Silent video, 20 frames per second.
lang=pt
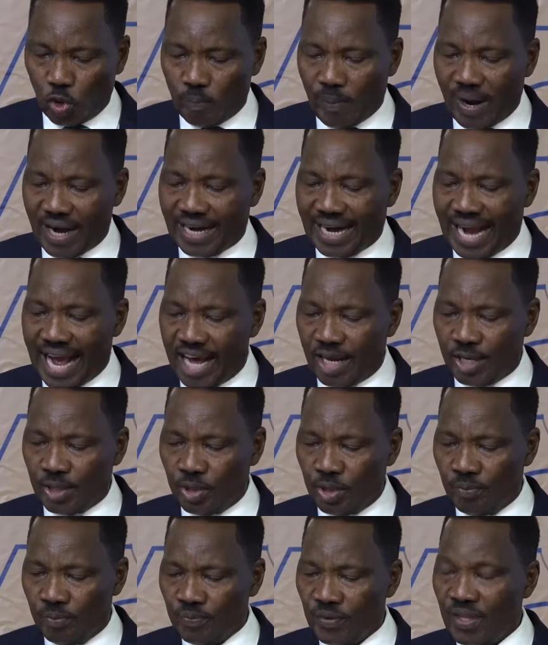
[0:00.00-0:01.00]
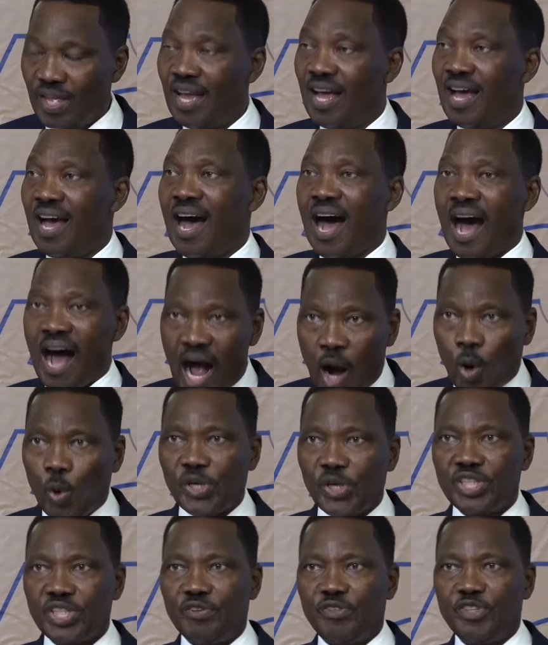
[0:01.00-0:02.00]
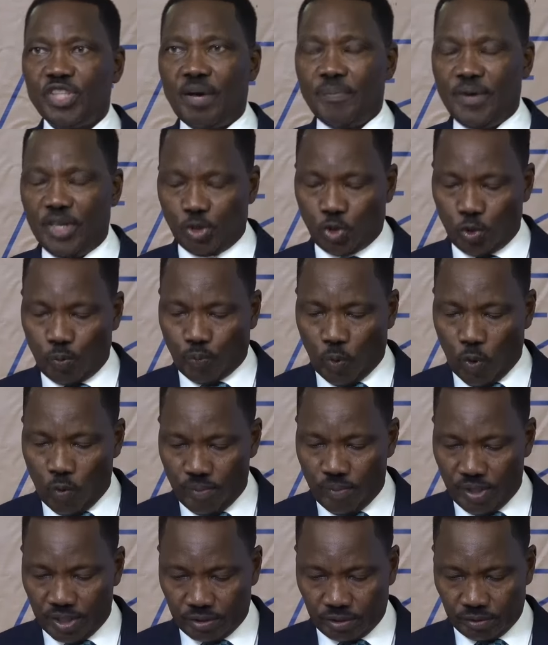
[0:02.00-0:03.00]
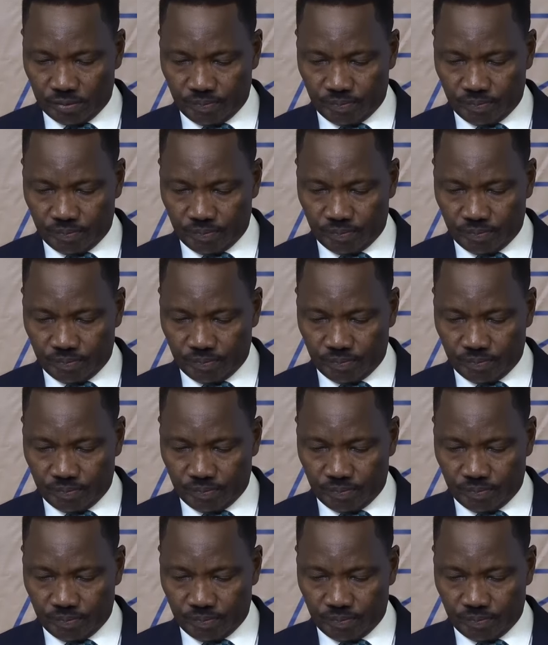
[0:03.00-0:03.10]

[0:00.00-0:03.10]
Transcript: bancário ao endividamento público.